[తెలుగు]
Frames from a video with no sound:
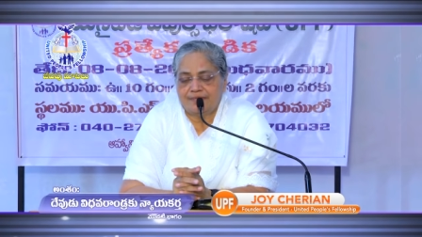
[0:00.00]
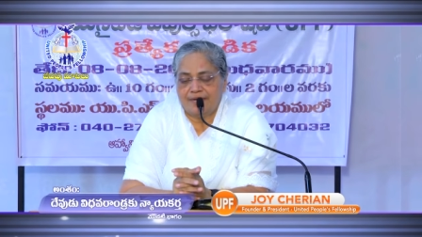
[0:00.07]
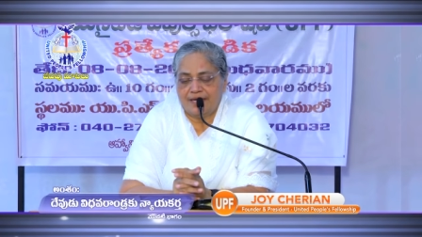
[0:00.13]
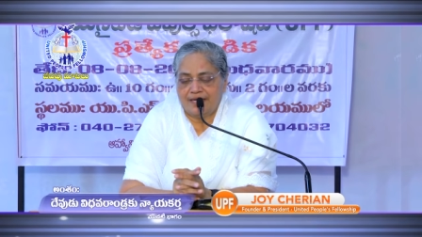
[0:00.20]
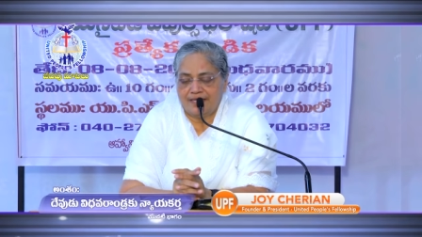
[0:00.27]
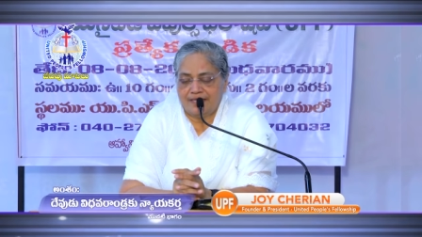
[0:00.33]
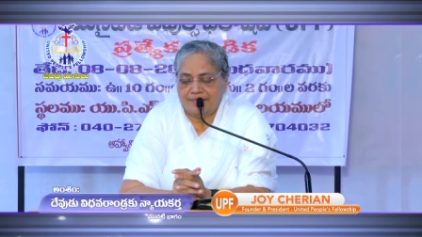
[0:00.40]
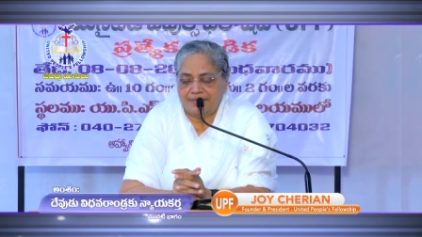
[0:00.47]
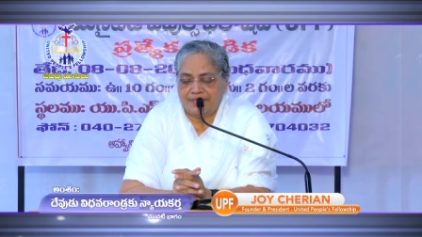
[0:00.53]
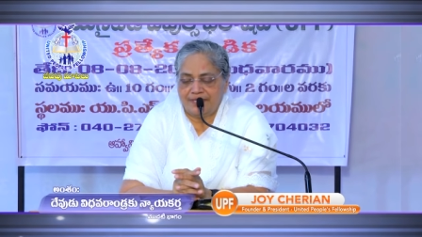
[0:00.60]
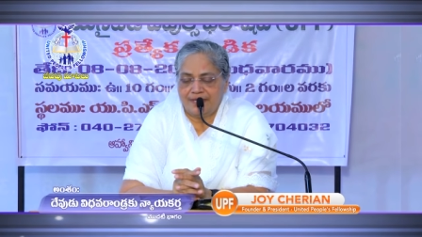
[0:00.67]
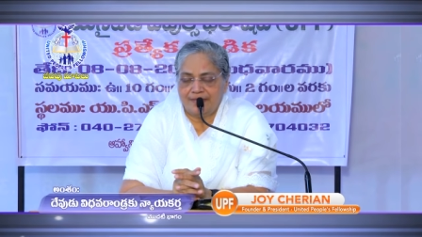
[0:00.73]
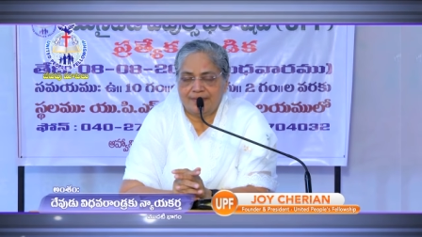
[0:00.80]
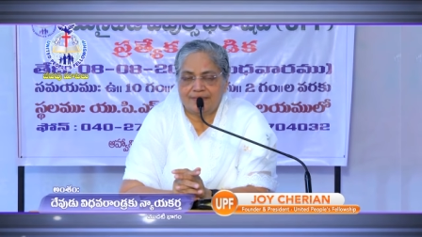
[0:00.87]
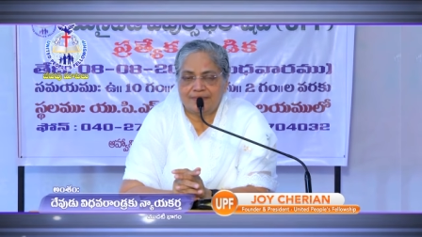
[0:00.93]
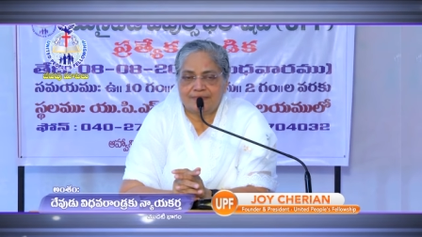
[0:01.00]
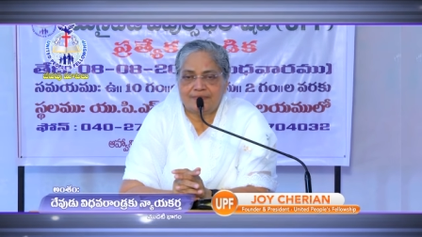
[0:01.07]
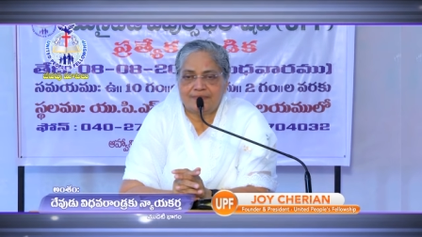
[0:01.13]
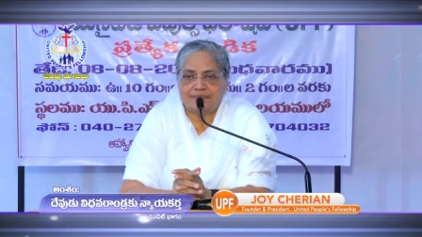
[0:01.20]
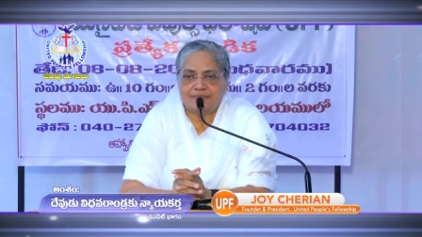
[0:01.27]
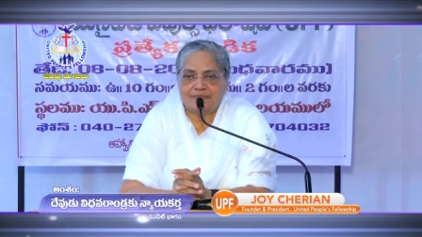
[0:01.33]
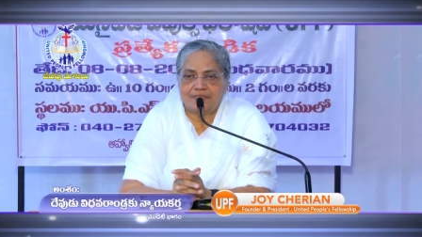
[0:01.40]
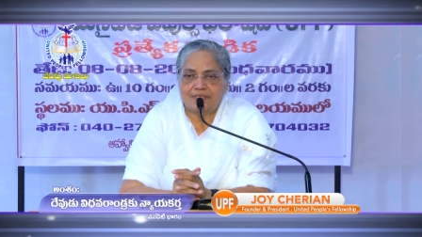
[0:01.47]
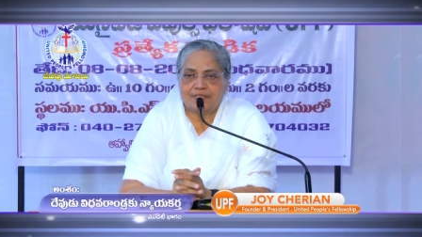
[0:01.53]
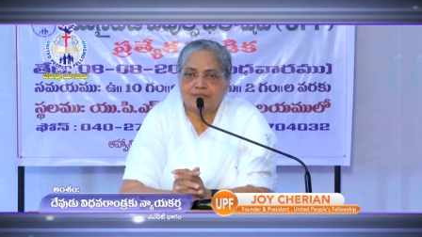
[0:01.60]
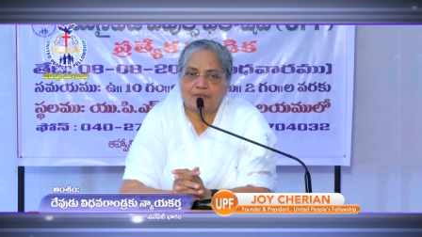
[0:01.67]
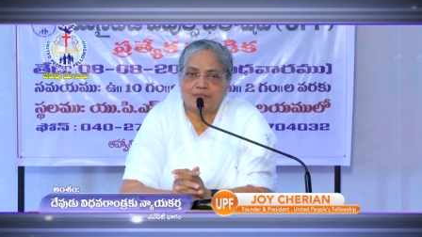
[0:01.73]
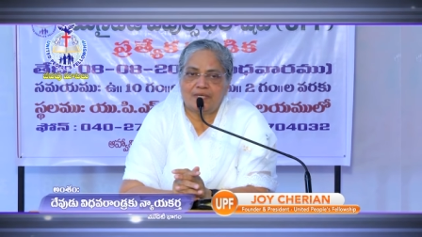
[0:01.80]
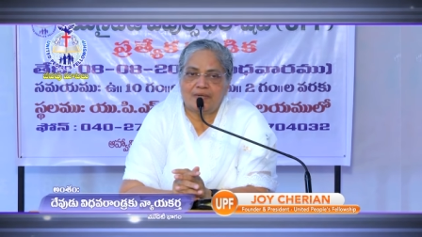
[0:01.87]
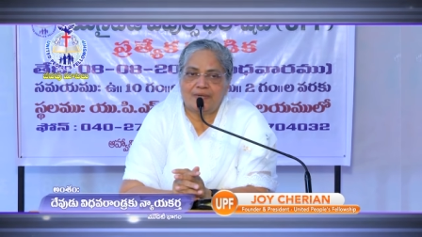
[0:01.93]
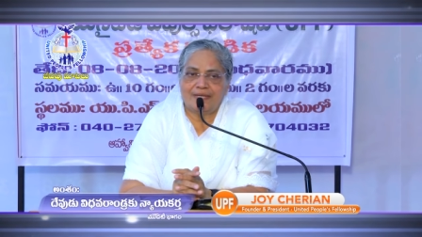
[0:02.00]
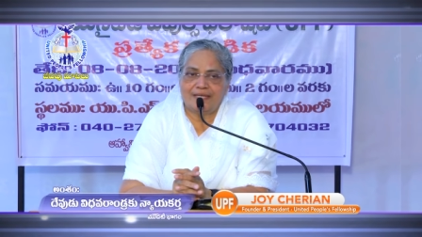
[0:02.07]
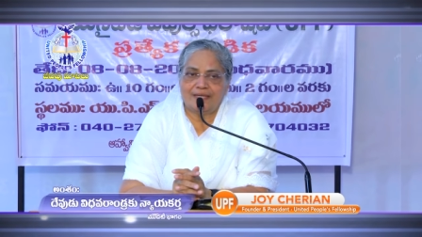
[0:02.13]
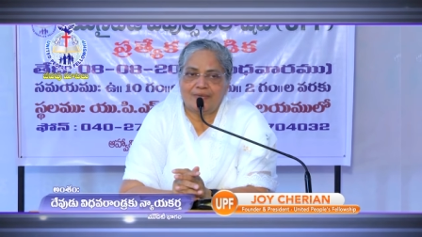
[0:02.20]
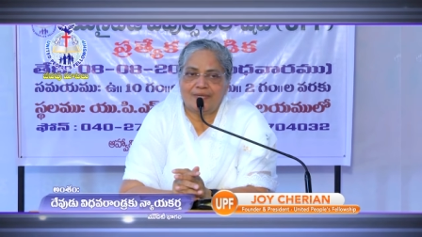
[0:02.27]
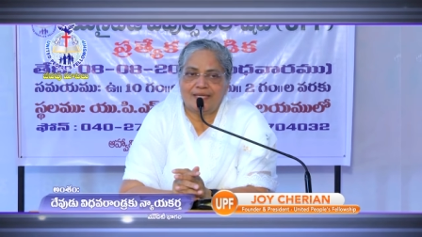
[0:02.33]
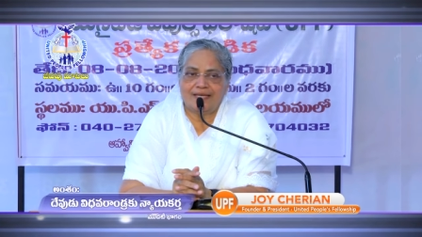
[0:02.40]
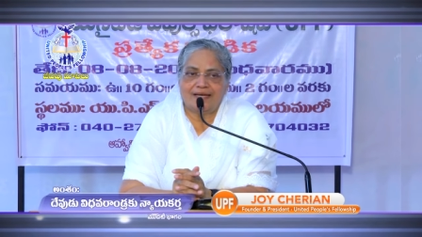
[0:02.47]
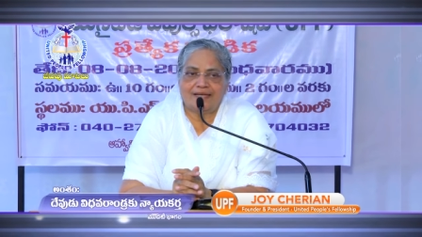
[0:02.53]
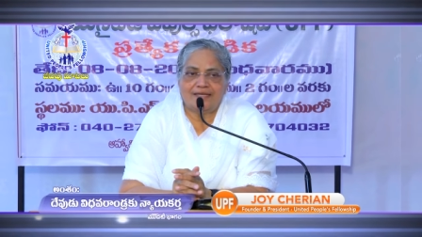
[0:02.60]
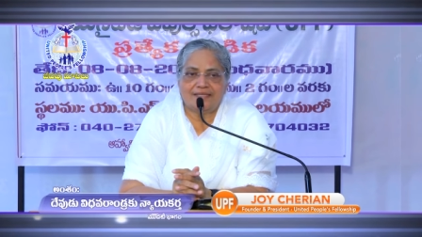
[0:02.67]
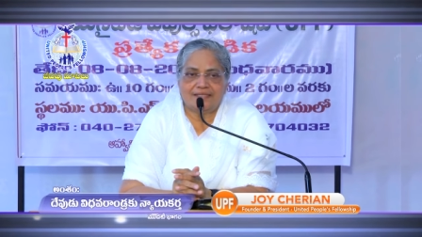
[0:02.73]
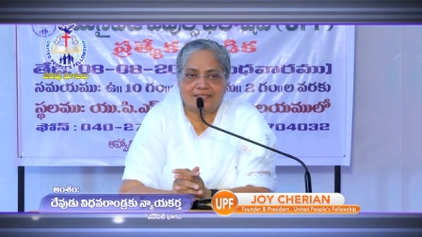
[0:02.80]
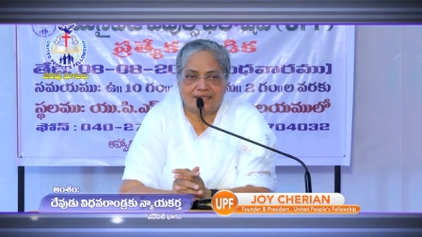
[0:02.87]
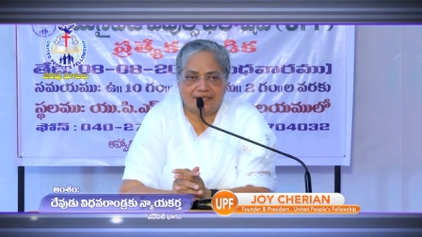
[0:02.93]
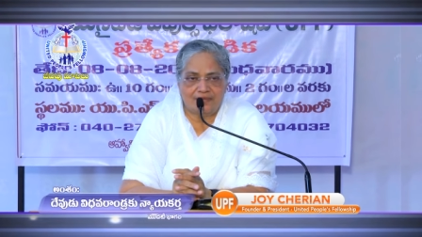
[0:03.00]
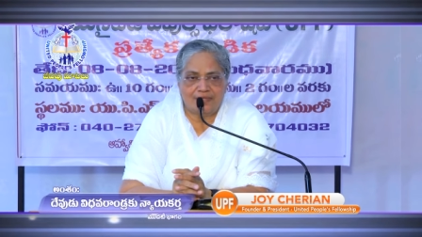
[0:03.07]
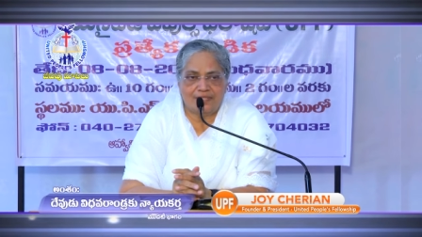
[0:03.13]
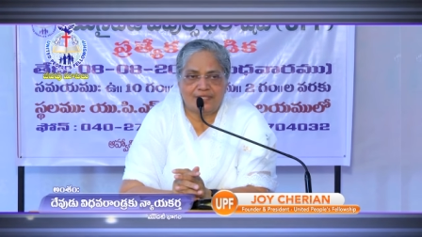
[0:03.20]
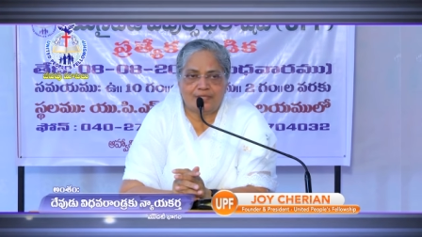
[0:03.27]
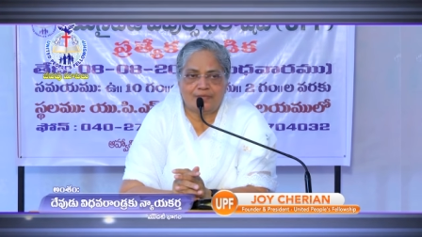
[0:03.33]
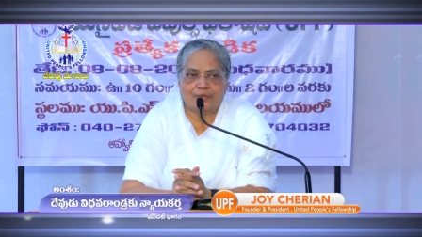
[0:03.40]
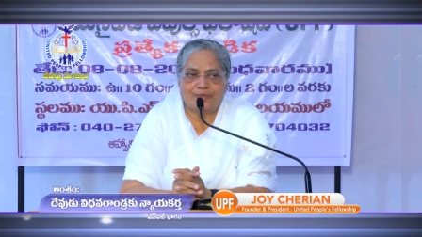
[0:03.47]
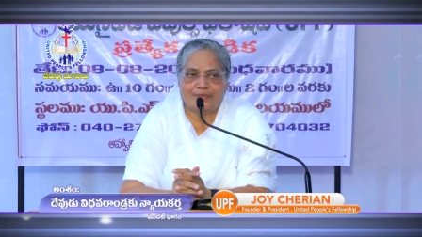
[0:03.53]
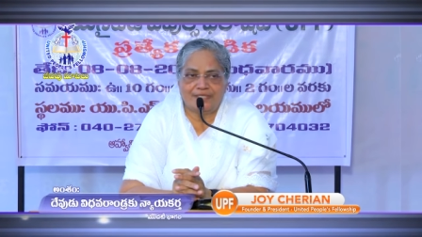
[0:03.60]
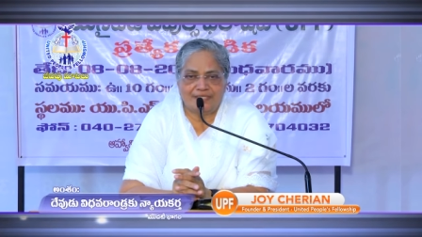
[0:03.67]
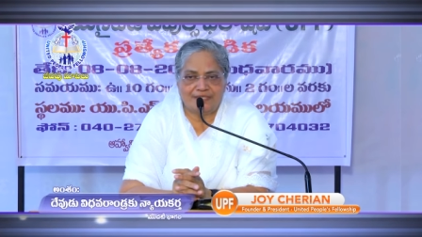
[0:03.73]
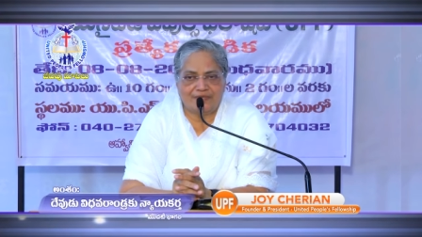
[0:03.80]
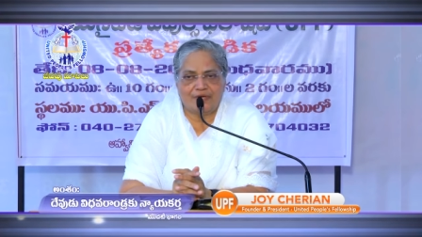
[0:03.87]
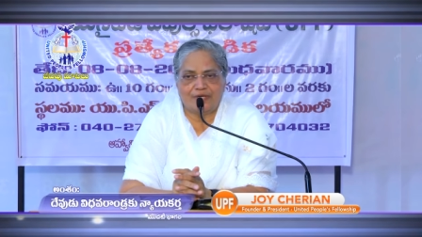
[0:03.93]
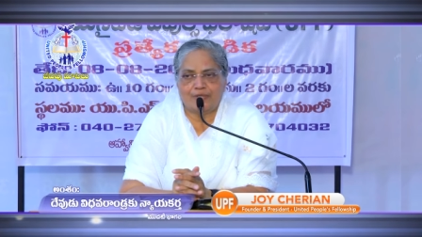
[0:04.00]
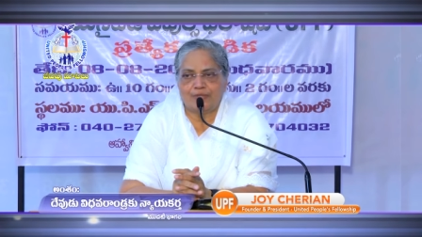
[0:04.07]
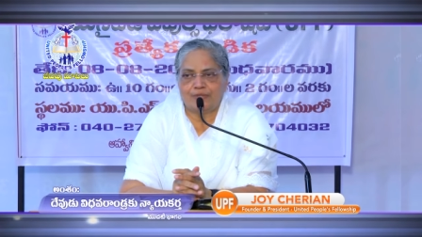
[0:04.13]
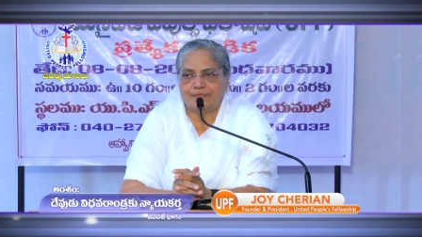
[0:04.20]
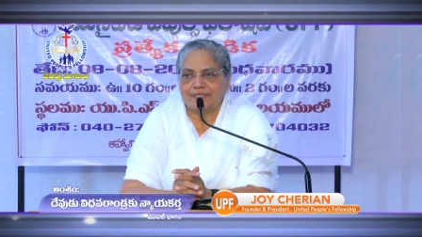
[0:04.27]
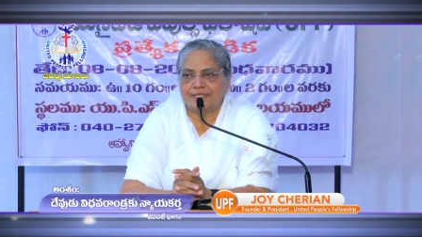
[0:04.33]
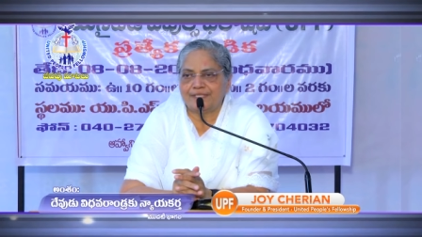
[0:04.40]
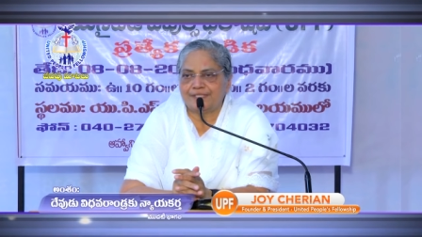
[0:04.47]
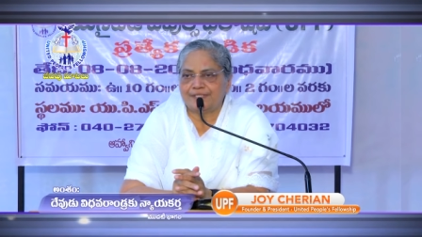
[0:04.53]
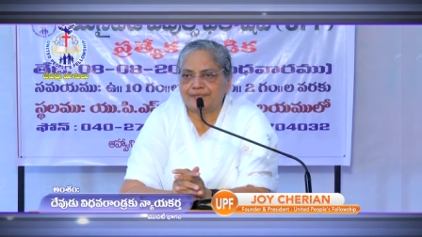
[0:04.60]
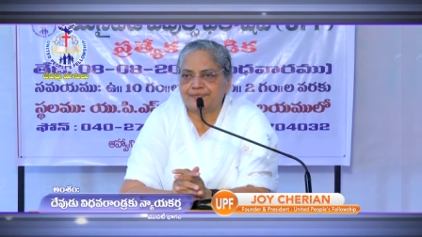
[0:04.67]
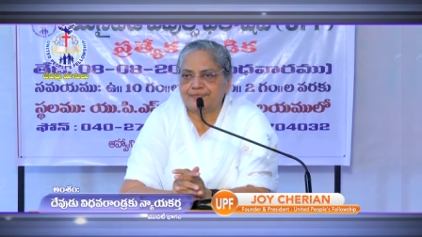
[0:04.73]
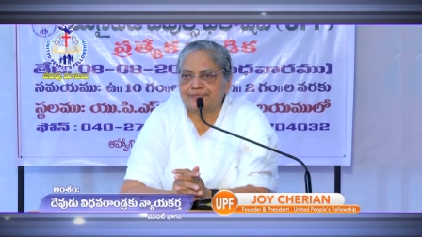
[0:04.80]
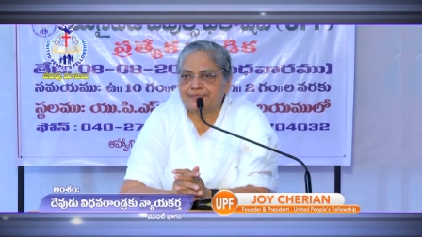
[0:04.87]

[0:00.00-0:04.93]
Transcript: మరి బిడ్డలను తీసుకొని రావడానికి కూడా ఇలాంటి సహవాసము మంచి వాక్యోపదేశం